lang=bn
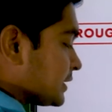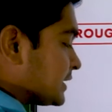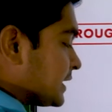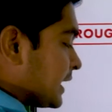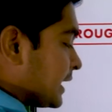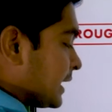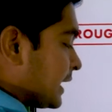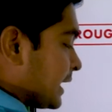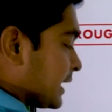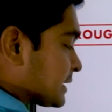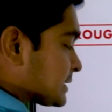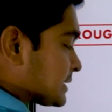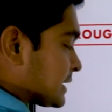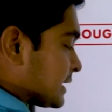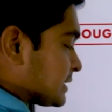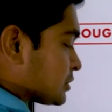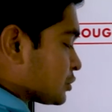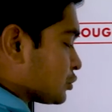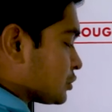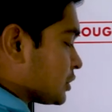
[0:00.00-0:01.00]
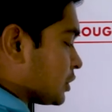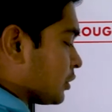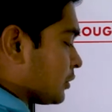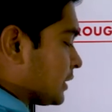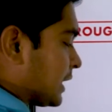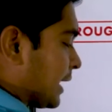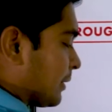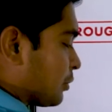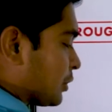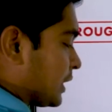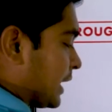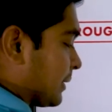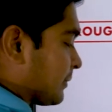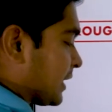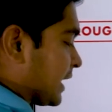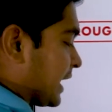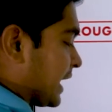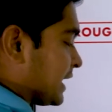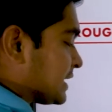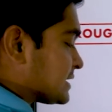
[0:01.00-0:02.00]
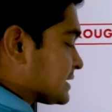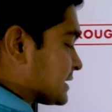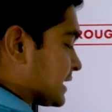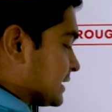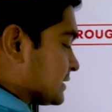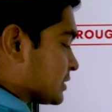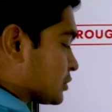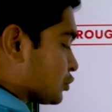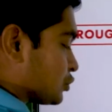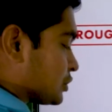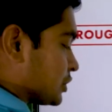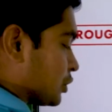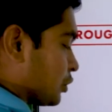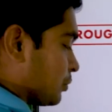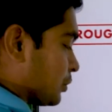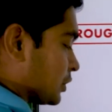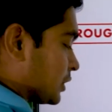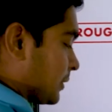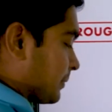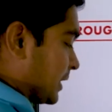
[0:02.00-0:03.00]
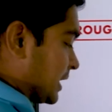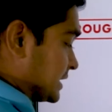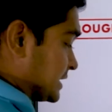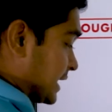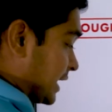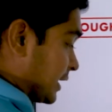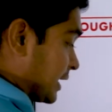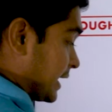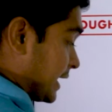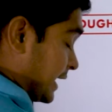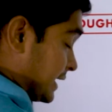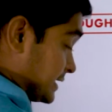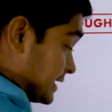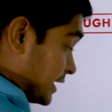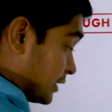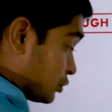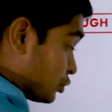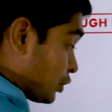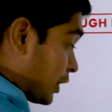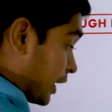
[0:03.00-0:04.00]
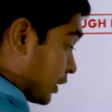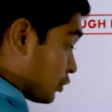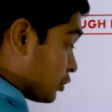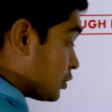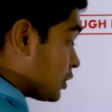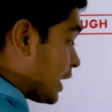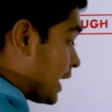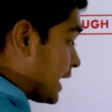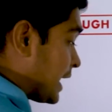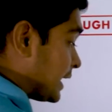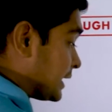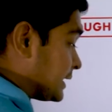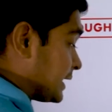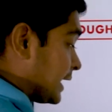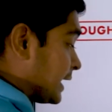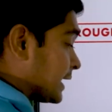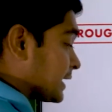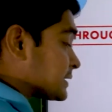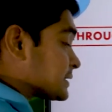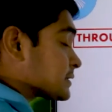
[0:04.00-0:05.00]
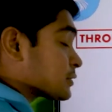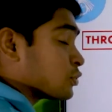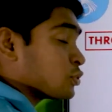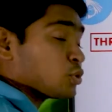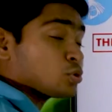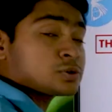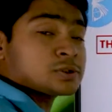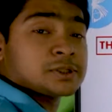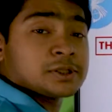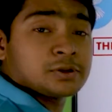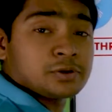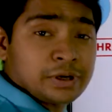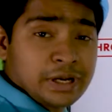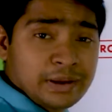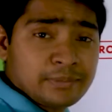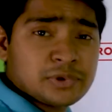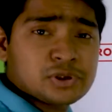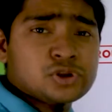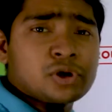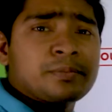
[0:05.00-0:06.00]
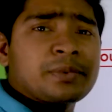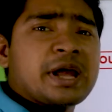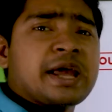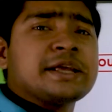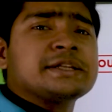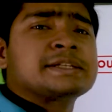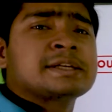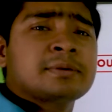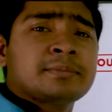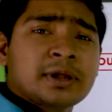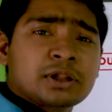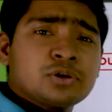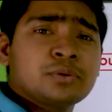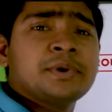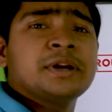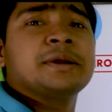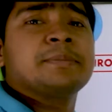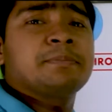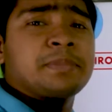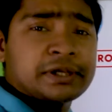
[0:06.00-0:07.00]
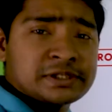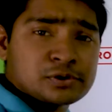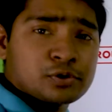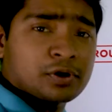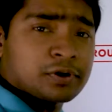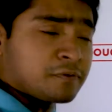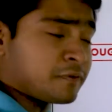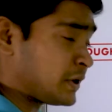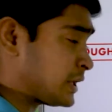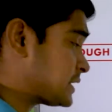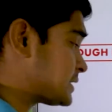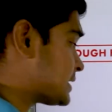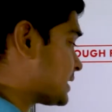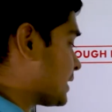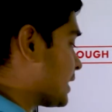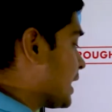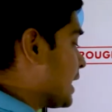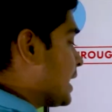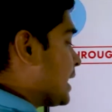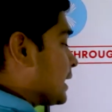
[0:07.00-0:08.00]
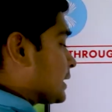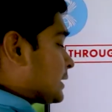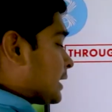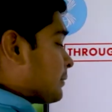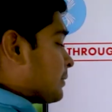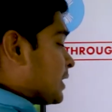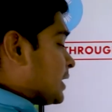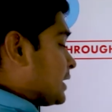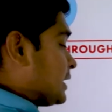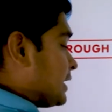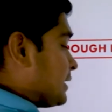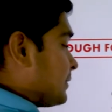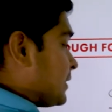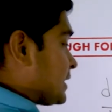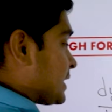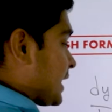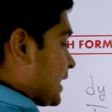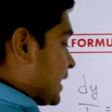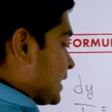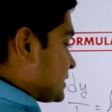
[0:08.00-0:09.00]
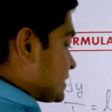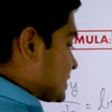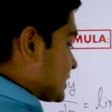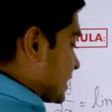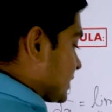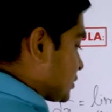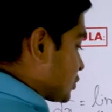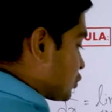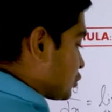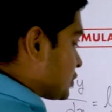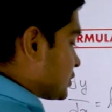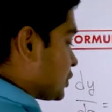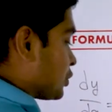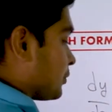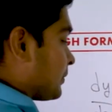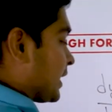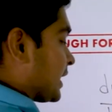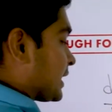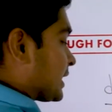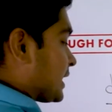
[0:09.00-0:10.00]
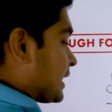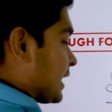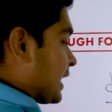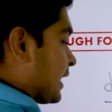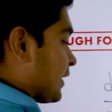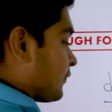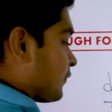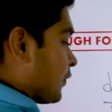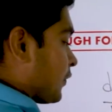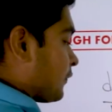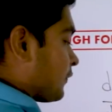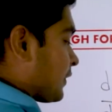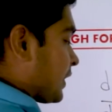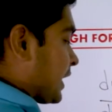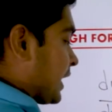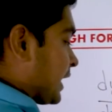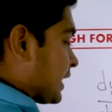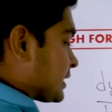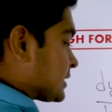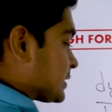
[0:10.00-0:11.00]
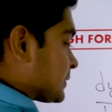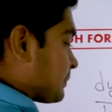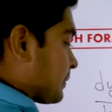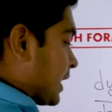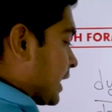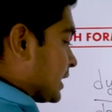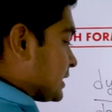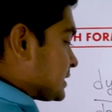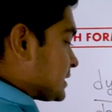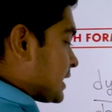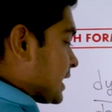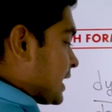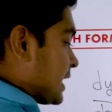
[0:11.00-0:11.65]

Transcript: ডেল এক্স টেন্স টু জিরো না বলে আমরা এইচ টেন্স টু জিরো বলতে পারি যেহেতু এখন ডেল এক্স কোনো অস্তিত্ব নেই আমরা সব এইচ এর মাধ্যমে রিপ্লেস করে ফেলেছি তার মানে লিমিট এইচ টেন্স টু জিরো মানে কি এফ অফ এক্স প্লাস